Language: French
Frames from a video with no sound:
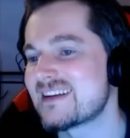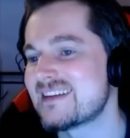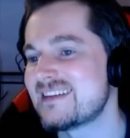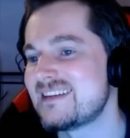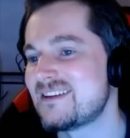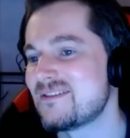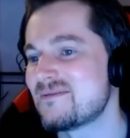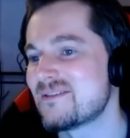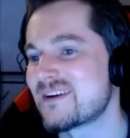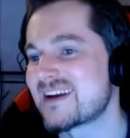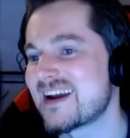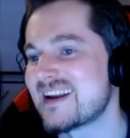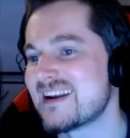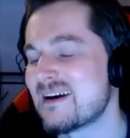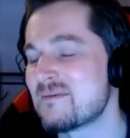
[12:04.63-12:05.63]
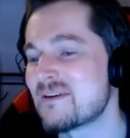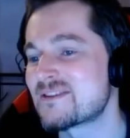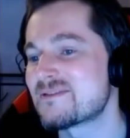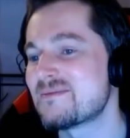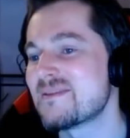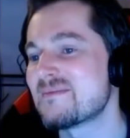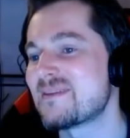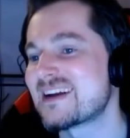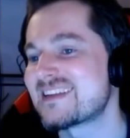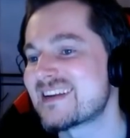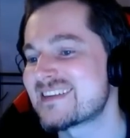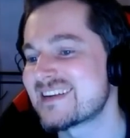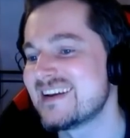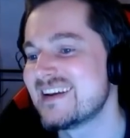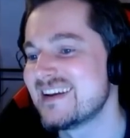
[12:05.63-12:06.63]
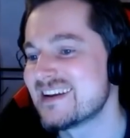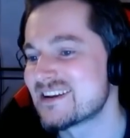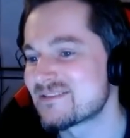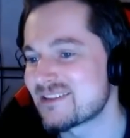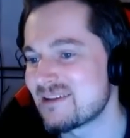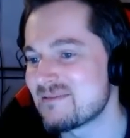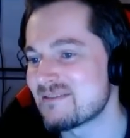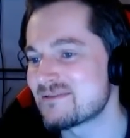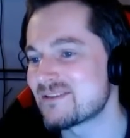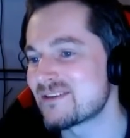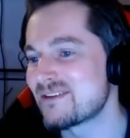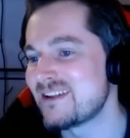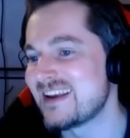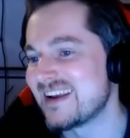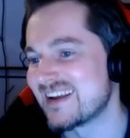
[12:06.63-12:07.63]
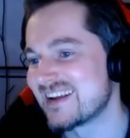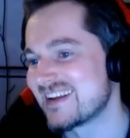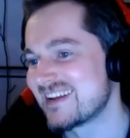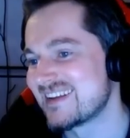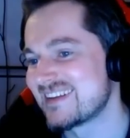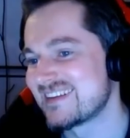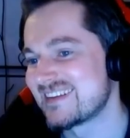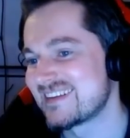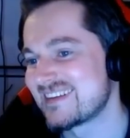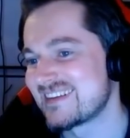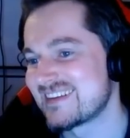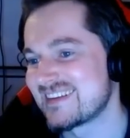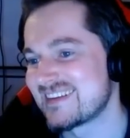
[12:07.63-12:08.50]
On peut partager si tu veux, Crane. Ah, moi, je veux bien partager. Je voudrais bien vous en donner.